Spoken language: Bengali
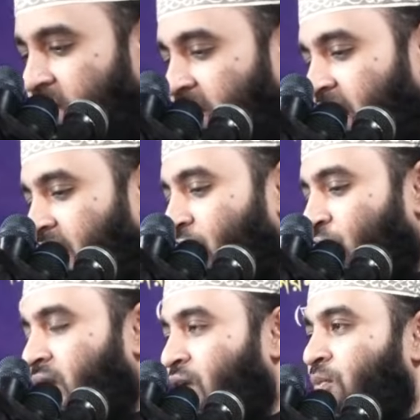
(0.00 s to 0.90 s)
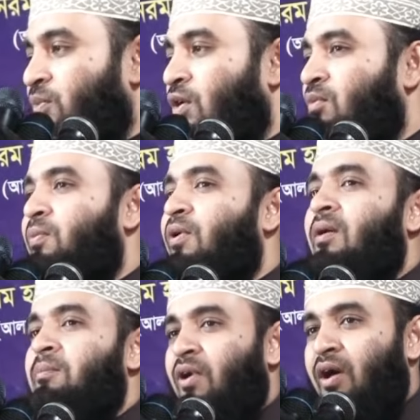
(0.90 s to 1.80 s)
এলাকার লোকেরা খুব
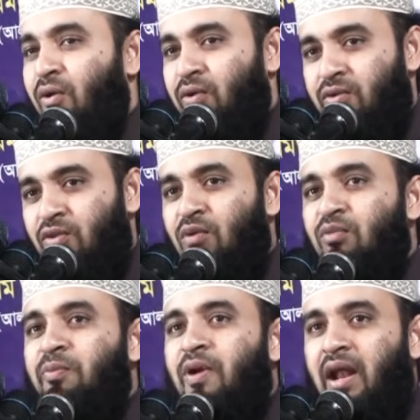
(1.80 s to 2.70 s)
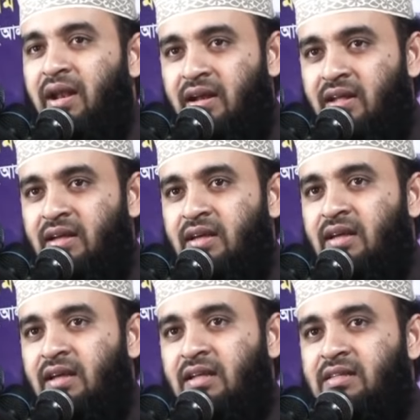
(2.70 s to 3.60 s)
ধর্মপরায়ণ ধর্মপ্রাণ
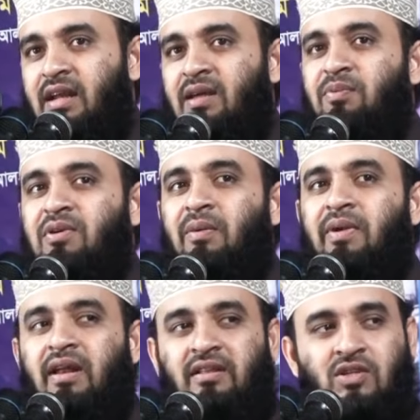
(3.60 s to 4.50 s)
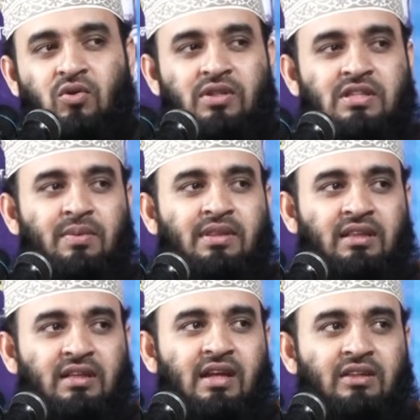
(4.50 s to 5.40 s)
যারা এই প্রোগ্রামের অ্যারেঞ্জ করেছে আমি
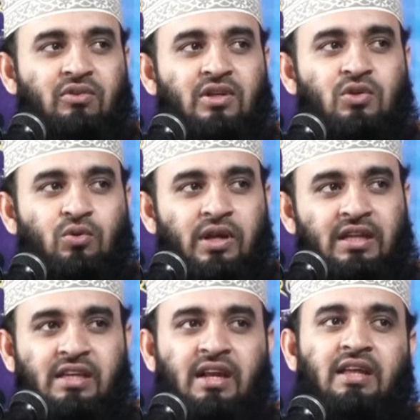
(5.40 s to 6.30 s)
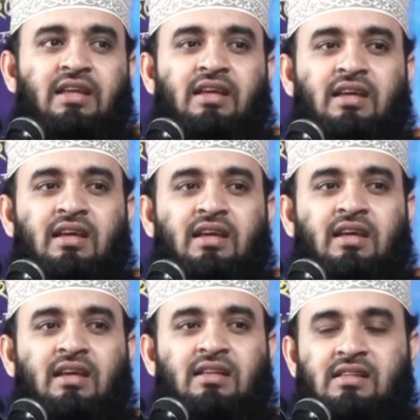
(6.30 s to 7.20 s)
তাদেরকে আন্তরিক সুক্রিয়া জানাই
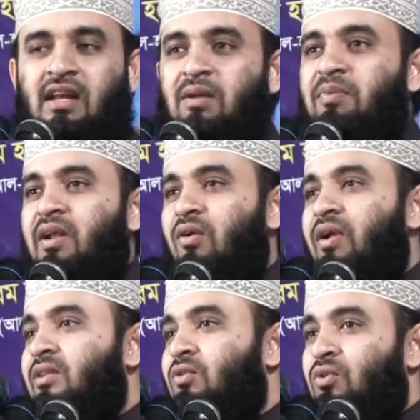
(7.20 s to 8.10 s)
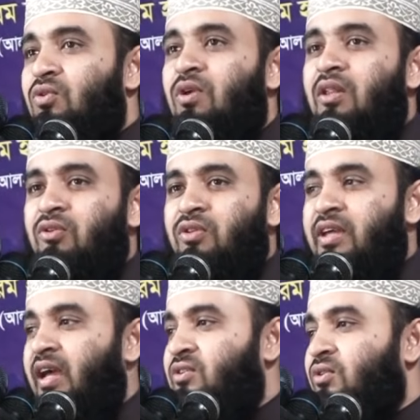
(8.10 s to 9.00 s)
যারা আপনারা অনেক দূর দূরান্ত
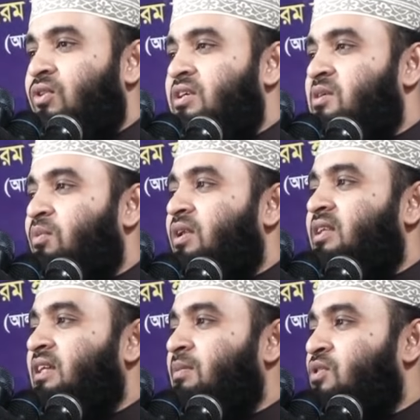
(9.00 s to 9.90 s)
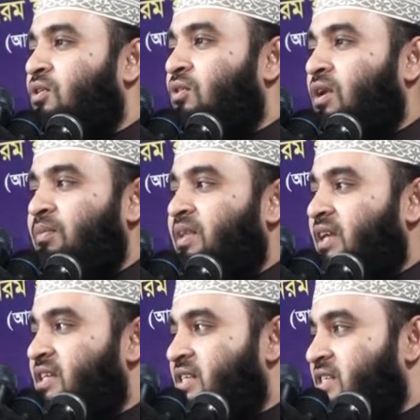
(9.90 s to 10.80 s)
থেকে একজন তো এসে বললেন যে আমি চট্টগ্রাম
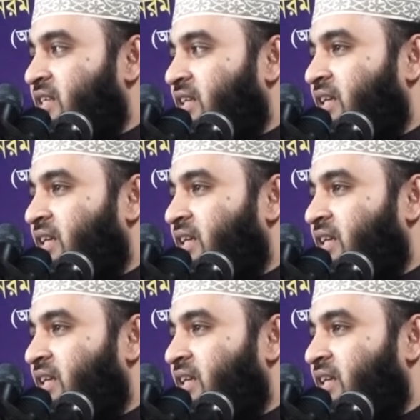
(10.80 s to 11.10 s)
থেকে এসেছি